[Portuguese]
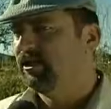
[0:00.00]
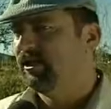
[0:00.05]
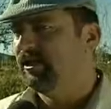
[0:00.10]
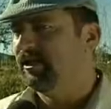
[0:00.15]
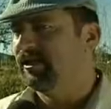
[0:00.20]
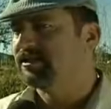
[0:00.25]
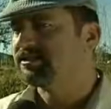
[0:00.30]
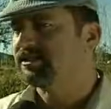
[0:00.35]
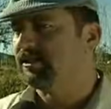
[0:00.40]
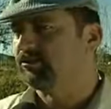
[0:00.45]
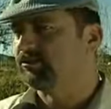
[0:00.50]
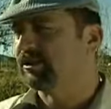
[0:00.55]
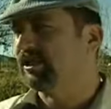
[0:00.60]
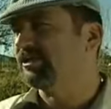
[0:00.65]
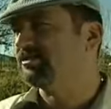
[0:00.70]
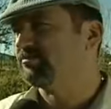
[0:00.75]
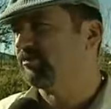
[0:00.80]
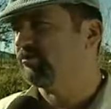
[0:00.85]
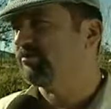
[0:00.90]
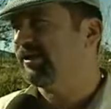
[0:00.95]
é,
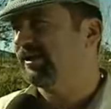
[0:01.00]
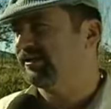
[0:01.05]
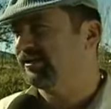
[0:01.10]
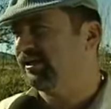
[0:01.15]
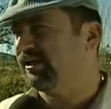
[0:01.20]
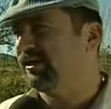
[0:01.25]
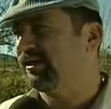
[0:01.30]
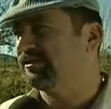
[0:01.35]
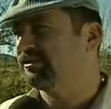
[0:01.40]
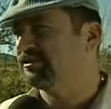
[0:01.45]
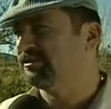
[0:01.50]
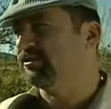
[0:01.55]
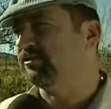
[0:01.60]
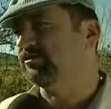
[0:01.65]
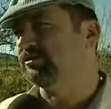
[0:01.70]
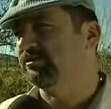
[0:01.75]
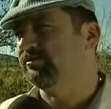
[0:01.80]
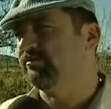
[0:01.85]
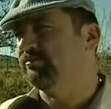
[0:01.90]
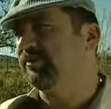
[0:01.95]
assaltar as propriedades,
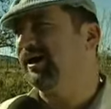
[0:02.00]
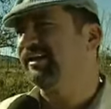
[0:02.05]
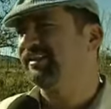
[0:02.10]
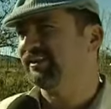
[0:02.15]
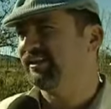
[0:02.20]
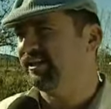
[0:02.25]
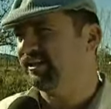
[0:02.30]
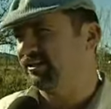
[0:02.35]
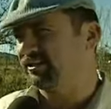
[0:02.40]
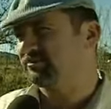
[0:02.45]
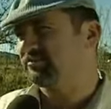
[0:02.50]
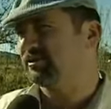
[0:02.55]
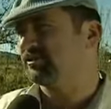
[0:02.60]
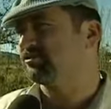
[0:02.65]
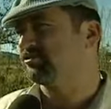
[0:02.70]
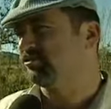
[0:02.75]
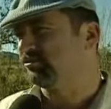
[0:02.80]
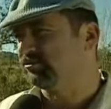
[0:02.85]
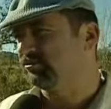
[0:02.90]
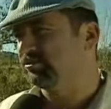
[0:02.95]
inclusive bater nas
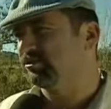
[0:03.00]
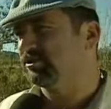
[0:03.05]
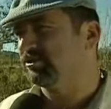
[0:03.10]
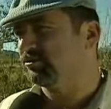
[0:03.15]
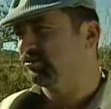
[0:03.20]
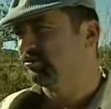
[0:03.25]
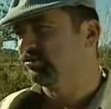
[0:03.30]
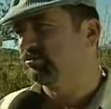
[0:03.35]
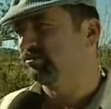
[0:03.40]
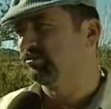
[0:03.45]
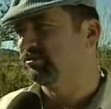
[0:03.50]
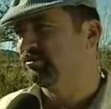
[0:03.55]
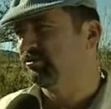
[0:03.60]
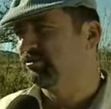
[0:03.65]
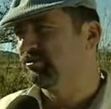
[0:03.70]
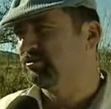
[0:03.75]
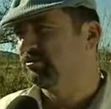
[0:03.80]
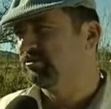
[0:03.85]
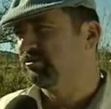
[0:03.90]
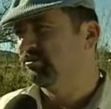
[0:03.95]
pessoas e tudo,
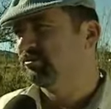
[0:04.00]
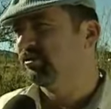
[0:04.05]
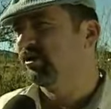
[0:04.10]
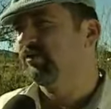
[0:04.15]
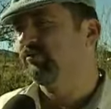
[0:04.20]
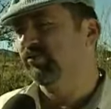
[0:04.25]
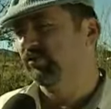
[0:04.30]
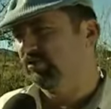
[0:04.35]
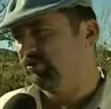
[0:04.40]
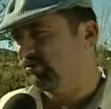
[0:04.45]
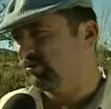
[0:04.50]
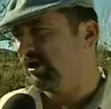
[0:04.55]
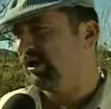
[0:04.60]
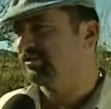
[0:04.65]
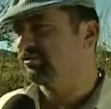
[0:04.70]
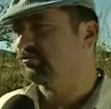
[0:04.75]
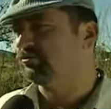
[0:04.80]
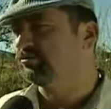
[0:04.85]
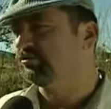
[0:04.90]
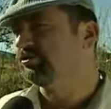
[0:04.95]
que foi o
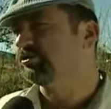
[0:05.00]
caso do